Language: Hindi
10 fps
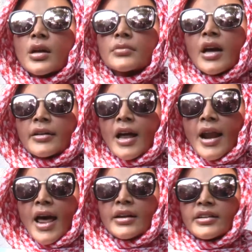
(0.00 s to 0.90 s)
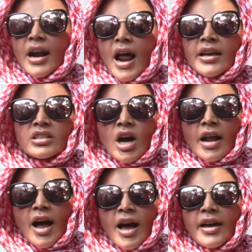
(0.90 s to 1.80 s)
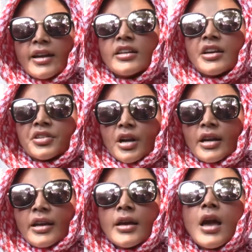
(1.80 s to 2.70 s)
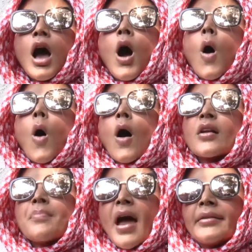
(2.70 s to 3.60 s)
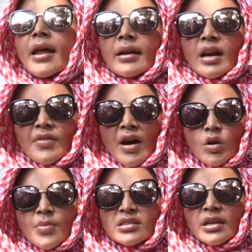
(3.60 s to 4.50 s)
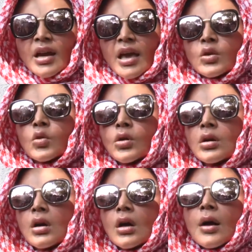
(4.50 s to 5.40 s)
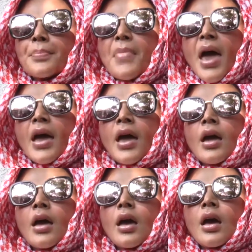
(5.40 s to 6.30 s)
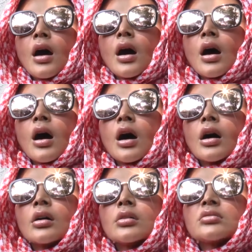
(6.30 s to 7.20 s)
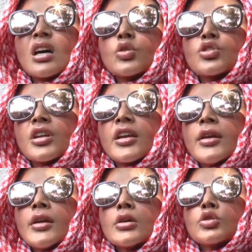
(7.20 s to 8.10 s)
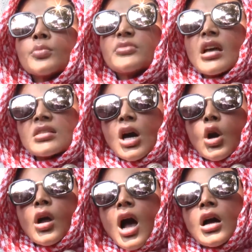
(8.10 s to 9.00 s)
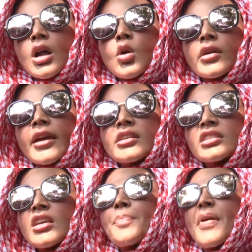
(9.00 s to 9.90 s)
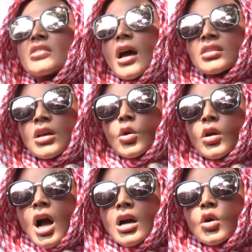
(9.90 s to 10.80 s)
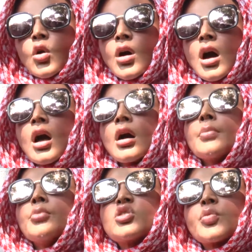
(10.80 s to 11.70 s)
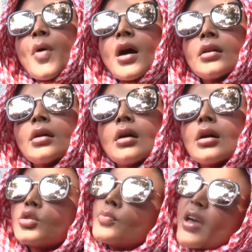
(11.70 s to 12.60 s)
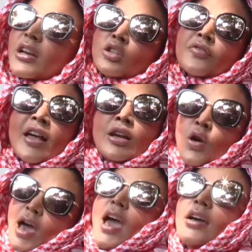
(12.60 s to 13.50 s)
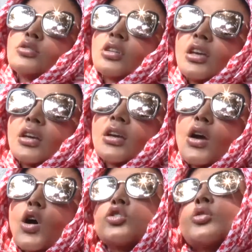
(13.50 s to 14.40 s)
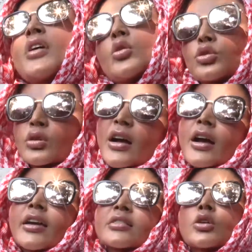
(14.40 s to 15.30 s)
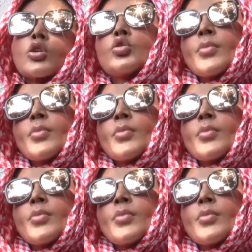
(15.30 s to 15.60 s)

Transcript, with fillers: मुझे डराया डराया जा रहा है लिटरली और मैं डरने वालों में से नहीं हूँ मैं तनुषी तुम दस करोड़ का करो केस या पचास करोड़ का करो मुझ पर मेरी तो वैल्यू है उतनी और तुमने उतना का केस करो